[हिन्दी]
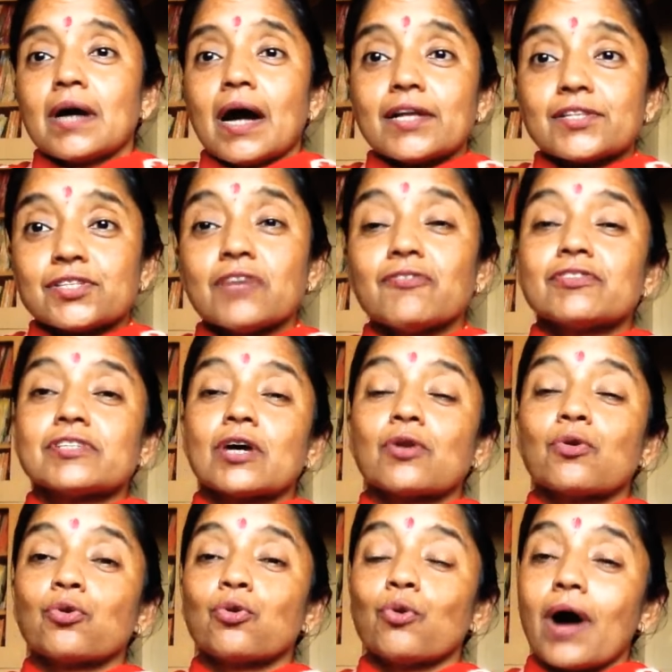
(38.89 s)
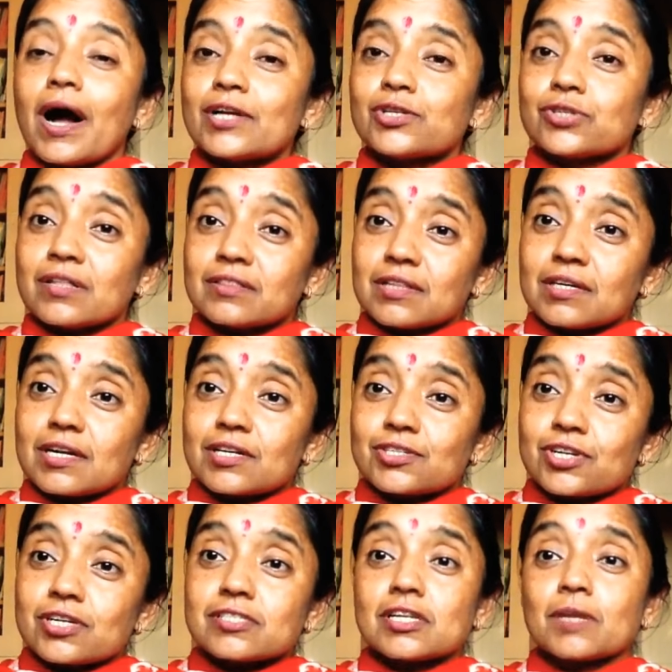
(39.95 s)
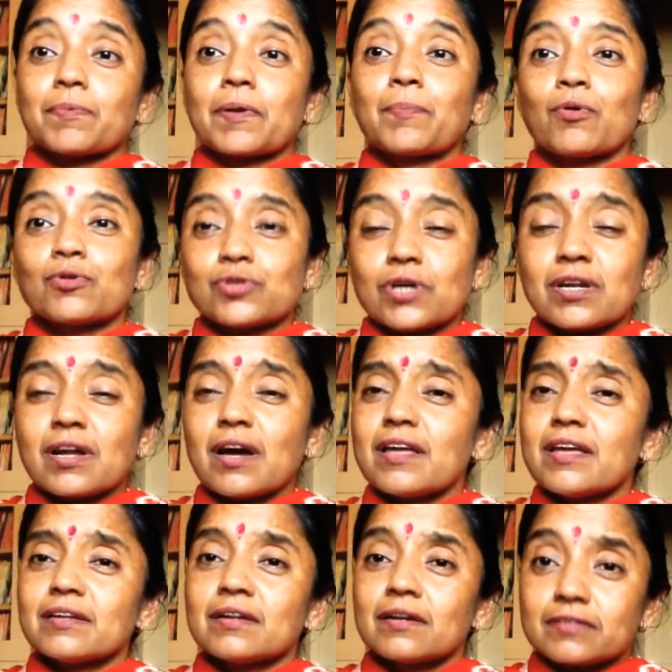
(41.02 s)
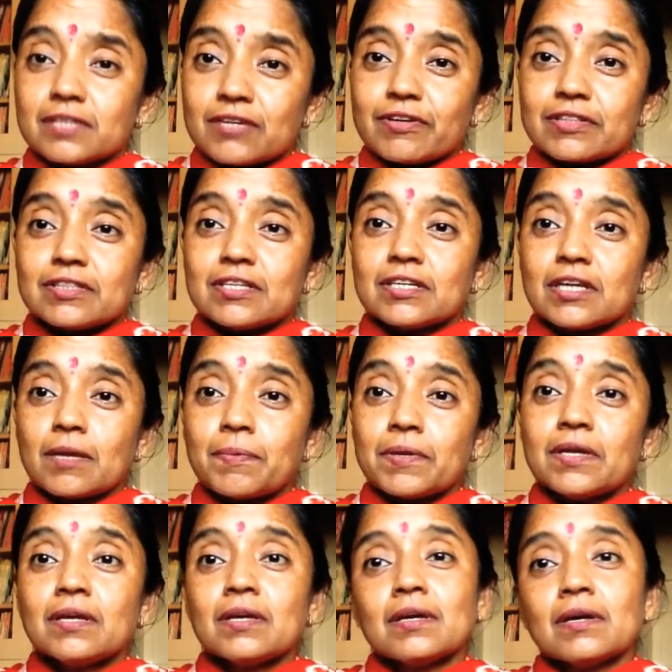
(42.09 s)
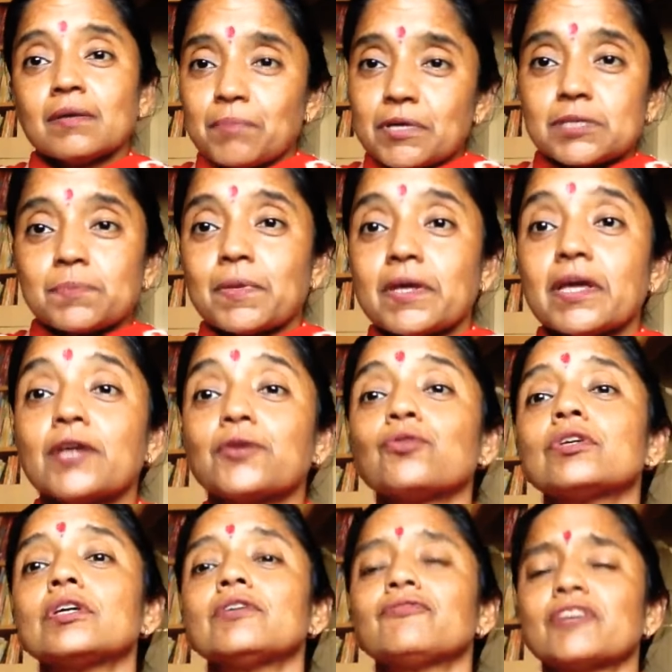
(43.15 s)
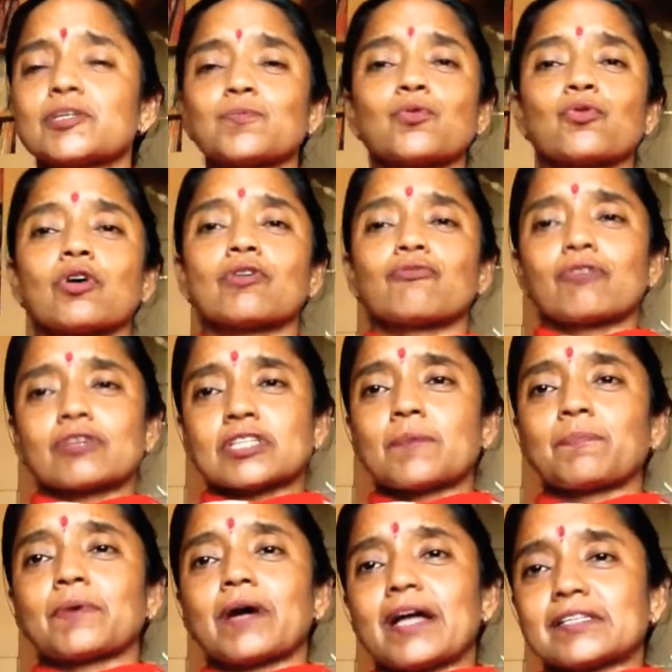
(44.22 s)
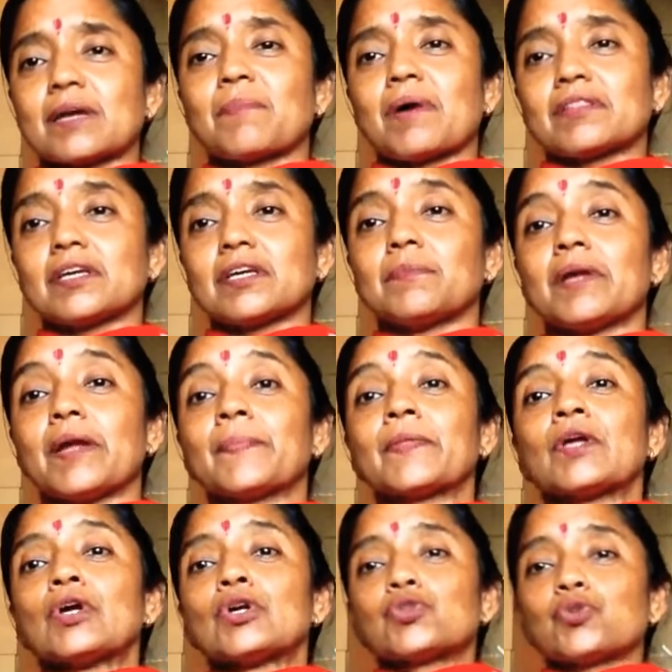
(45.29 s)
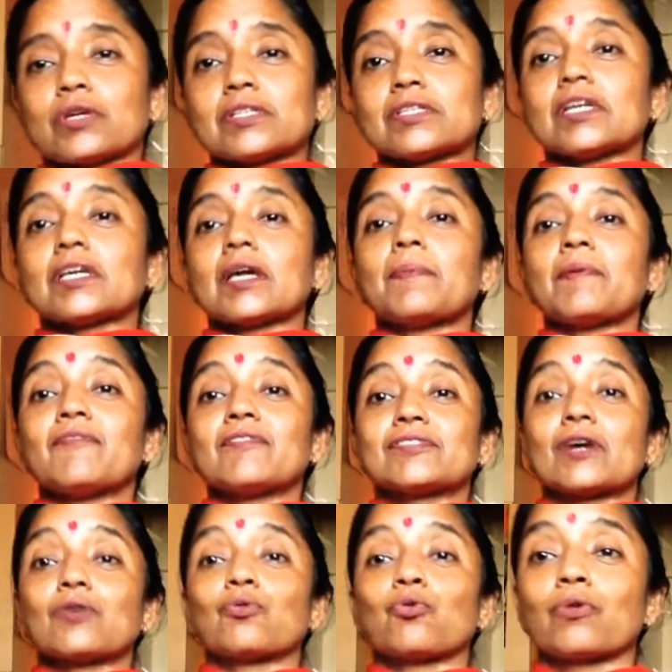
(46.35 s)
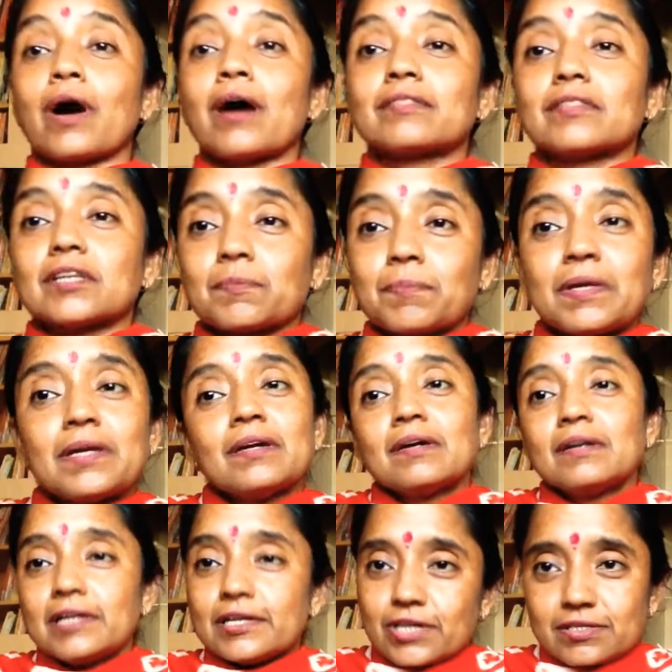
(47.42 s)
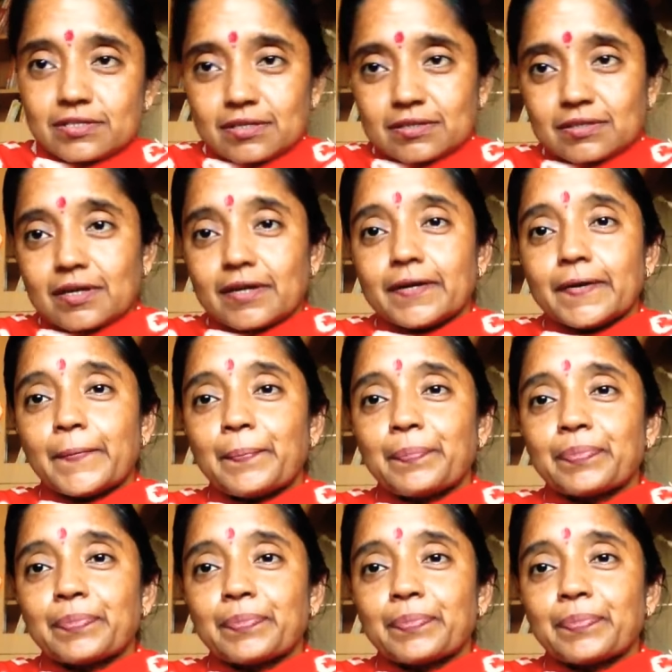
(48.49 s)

अच्छे विचारों को आज अंतर्राष्ट्रीय स्तर पर पहुंचाना एक निर्धन व्यक्ति के भी बस में है क्योंकि फेसबुक और व्हाट्सएप ऐसा माध्यम है जो किसी के भी विचारों को कहाँ तक भी ले जा सकता है